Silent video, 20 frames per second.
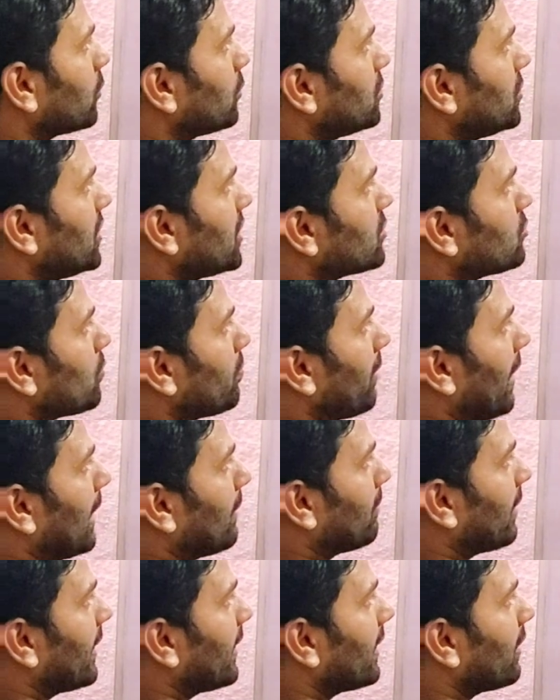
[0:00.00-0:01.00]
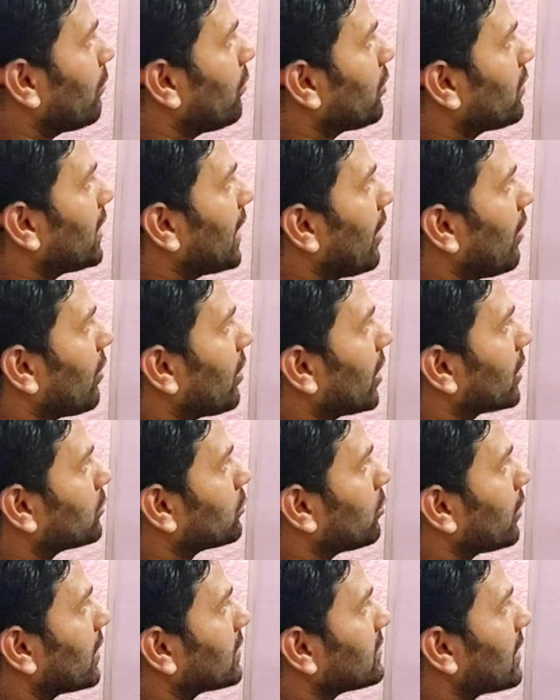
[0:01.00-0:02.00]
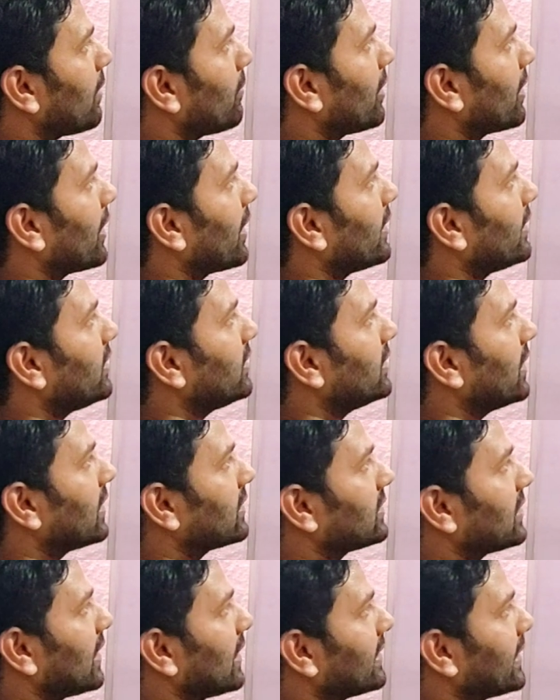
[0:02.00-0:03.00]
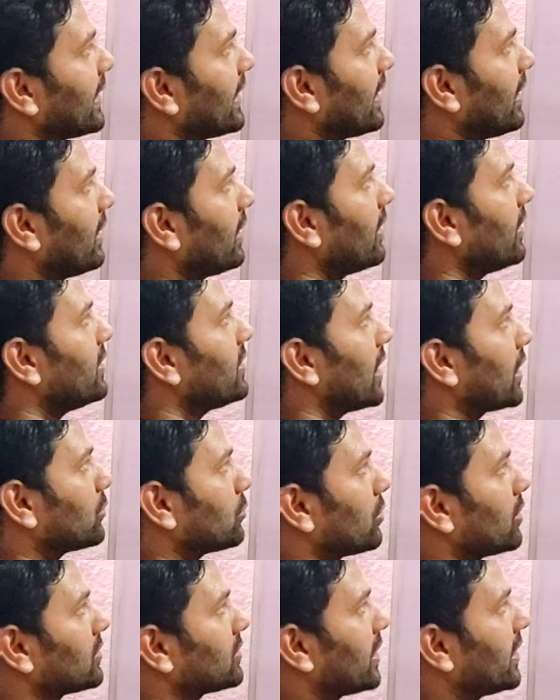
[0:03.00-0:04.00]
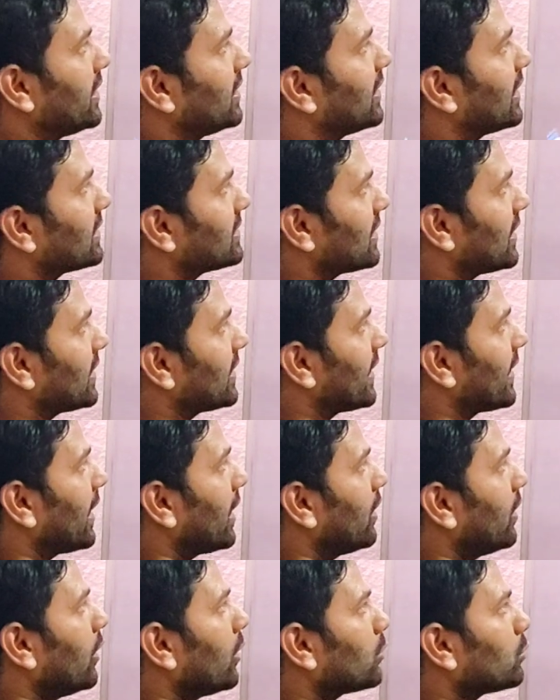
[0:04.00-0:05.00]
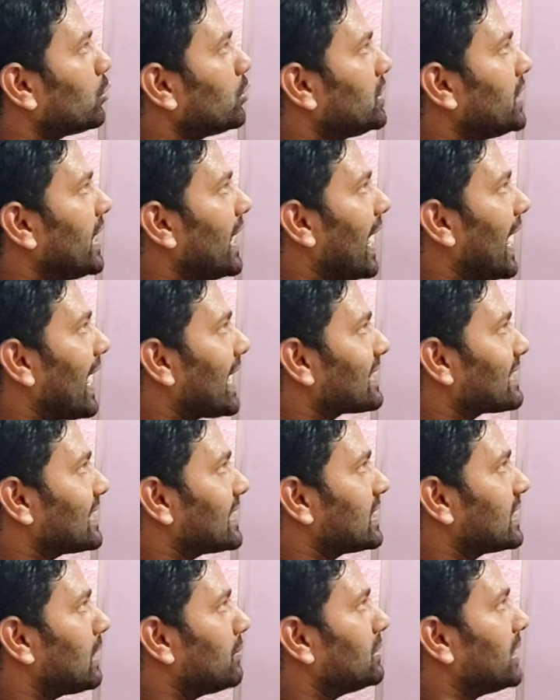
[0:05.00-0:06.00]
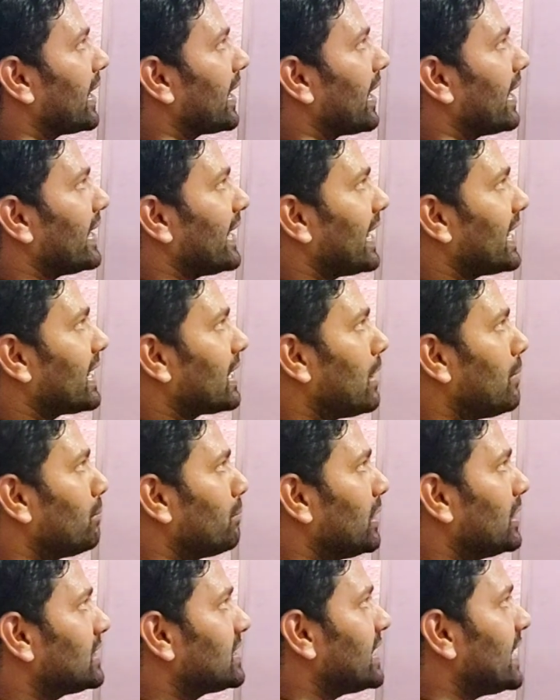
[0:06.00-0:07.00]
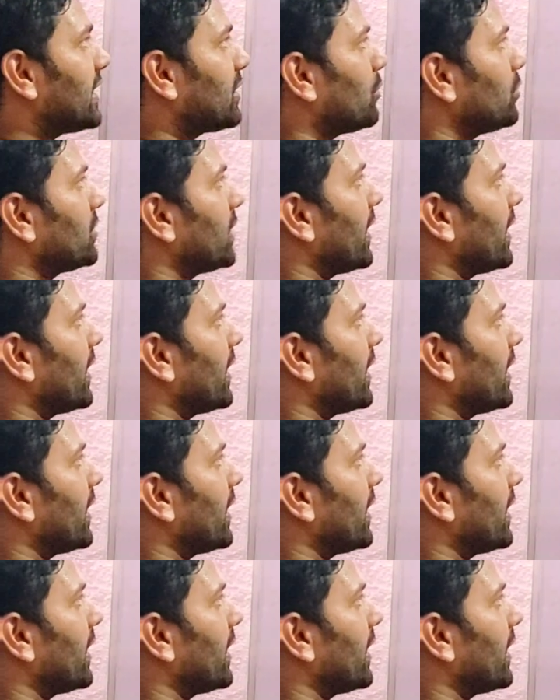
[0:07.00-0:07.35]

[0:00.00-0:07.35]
तो ये जो पाइपलाइन है वो क्या होगा थोड़ा सा हमारा इधर चला जाएगा या थोड़ा सा इधर चला जाएगा तो ये ऐसे दब जाएगा यानी कंपनसेट